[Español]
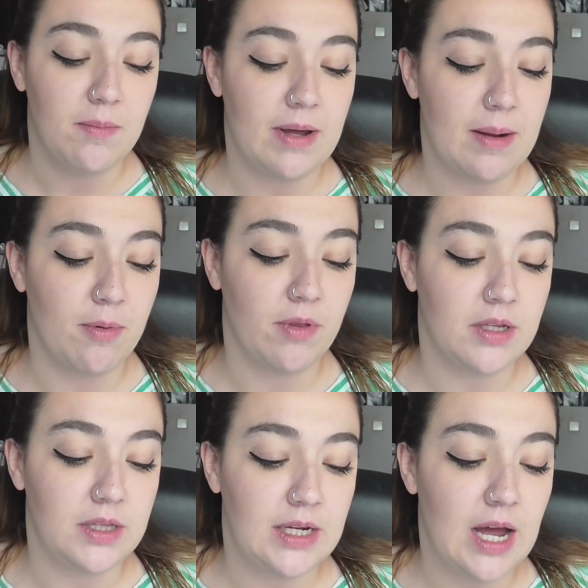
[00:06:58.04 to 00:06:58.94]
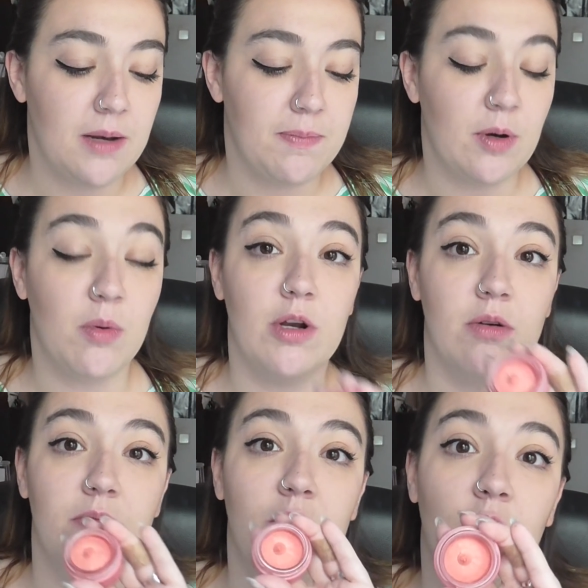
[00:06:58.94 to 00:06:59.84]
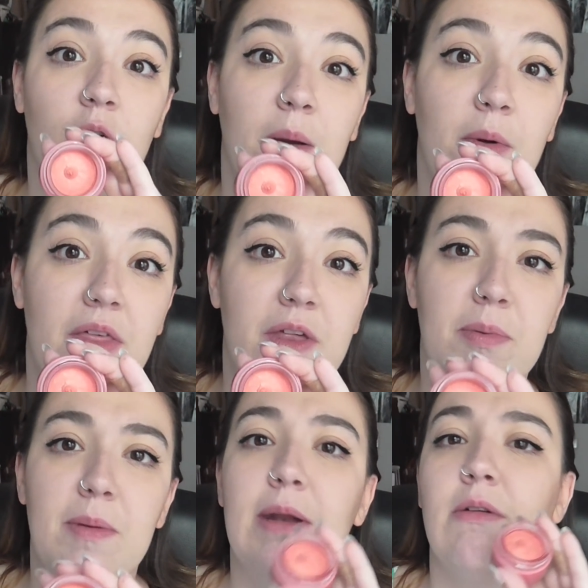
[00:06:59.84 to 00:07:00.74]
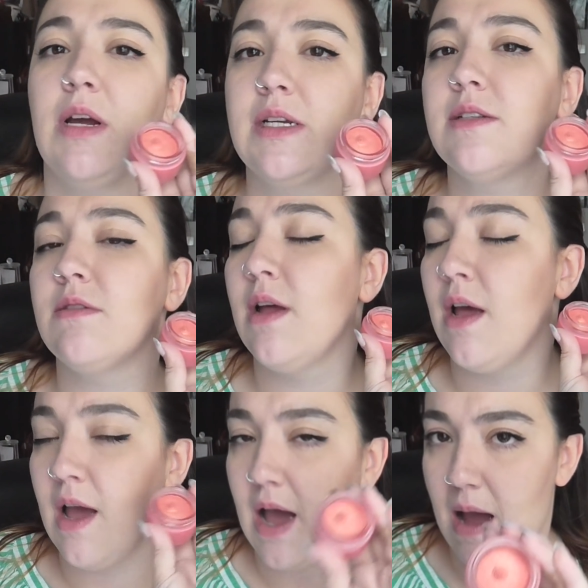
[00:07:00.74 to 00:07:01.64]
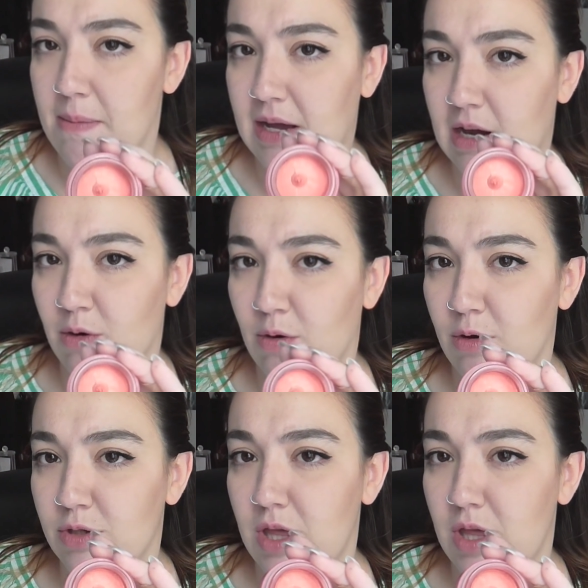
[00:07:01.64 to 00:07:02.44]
para poder tirar. Pero bueno, lo que voy a hacer primero es aplicarlo con los